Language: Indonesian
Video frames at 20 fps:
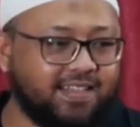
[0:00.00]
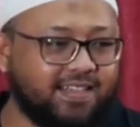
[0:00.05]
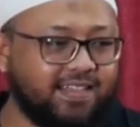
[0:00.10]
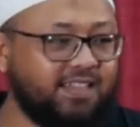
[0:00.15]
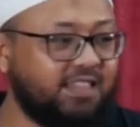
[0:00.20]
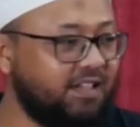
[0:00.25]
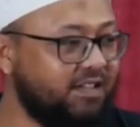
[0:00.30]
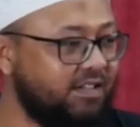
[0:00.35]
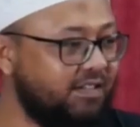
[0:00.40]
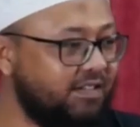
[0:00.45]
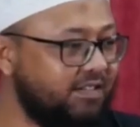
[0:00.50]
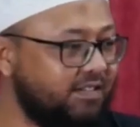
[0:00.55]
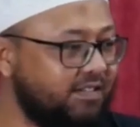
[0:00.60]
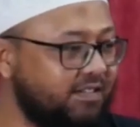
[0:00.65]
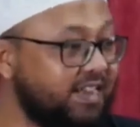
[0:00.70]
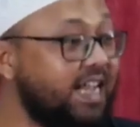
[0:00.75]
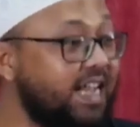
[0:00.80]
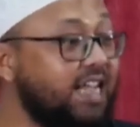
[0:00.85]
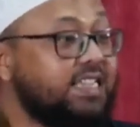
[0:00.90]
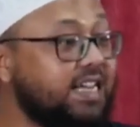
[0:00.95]
Gitu.
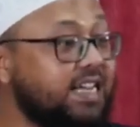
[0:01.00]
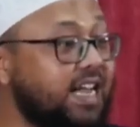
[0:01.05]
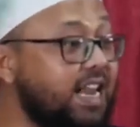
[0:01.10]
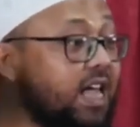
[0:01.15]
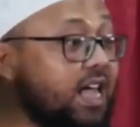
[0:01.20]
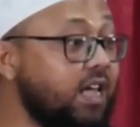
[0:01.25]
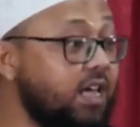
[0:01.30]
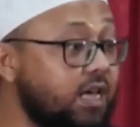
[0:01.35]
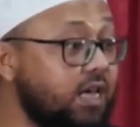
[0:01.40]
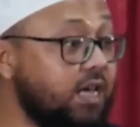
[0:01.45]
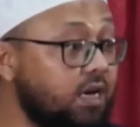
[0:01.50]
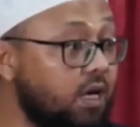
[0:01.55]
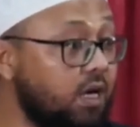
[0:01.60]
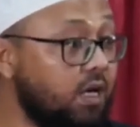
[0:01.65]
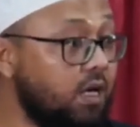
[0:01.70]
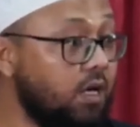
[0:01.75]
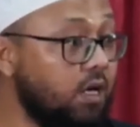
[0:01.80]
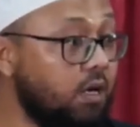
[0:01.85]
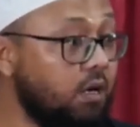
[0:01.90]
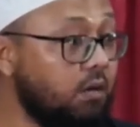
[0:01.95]
Dengan segala
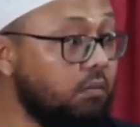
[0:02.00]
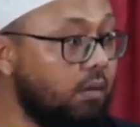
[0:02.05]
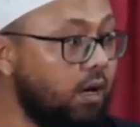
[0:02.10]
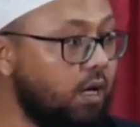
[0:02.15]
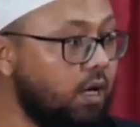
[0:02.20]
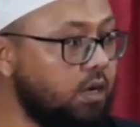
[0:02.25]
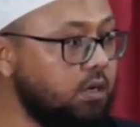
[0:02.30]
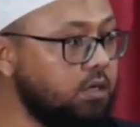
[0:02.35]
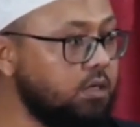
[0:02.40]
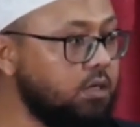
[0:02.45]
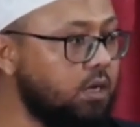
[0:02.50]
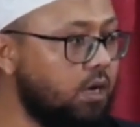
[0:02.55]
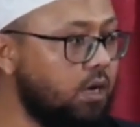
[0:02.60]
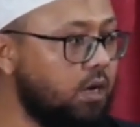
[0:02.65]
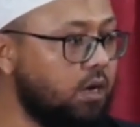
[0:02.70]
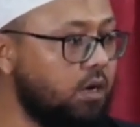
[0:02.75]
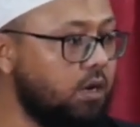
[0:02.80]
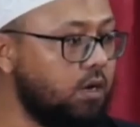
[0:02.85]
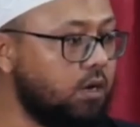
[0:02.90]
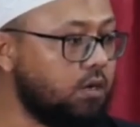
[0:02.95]
hikmahnya
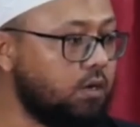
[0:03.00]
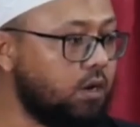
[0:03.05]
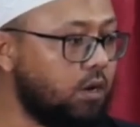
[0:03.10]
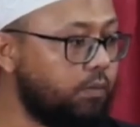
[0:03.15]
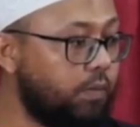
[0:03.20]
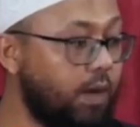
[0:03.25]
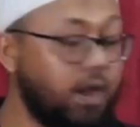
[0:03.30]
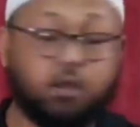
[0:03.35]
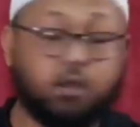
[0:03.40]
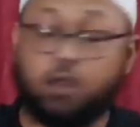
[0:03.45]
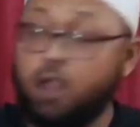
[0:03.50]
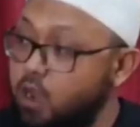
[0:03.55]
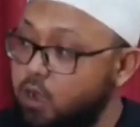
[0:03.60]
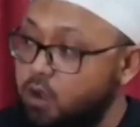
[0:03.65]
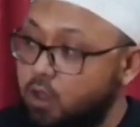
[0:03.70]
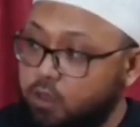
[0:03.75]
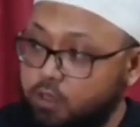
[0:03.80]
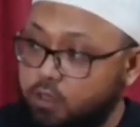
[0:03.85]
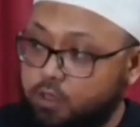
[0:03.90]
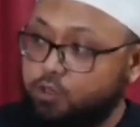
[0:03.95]
dan pandangan
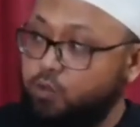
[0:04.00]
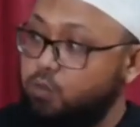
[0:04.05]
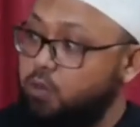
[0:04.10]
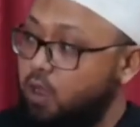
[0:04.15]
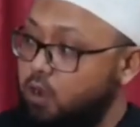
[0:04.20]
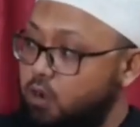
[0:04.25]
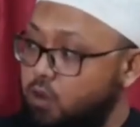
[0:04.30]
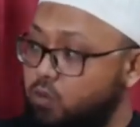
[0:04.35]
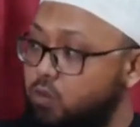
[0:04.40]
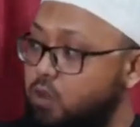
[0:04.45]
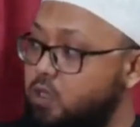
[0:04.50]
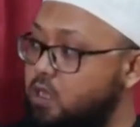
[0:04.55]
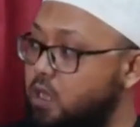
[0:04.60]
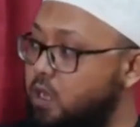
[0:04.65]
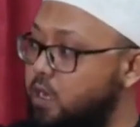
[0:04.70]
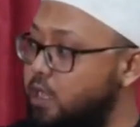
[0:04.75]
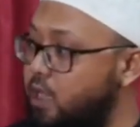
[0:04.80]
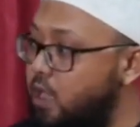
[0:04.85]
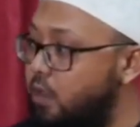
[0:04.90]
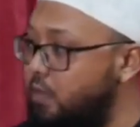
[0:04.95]
Allah Subhanahu wa
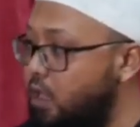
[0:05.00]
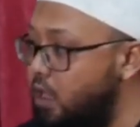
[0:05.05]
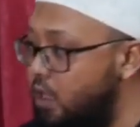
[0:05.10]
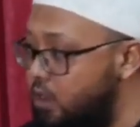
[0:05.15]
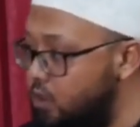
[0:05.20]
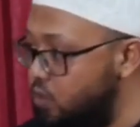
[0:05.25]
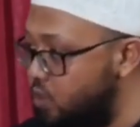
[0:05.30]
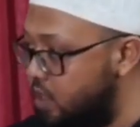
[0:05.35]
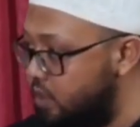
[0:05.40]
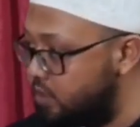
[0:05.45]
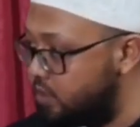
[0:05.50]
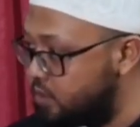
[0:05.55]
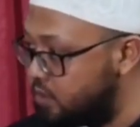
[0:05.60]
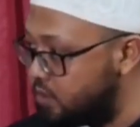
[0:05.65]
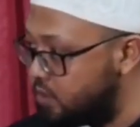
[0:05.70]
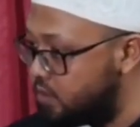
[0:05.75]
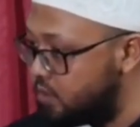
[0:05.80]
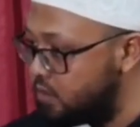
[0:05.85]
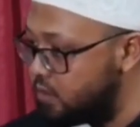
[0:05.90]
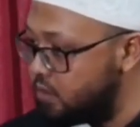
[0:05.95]
taala yang maha luas.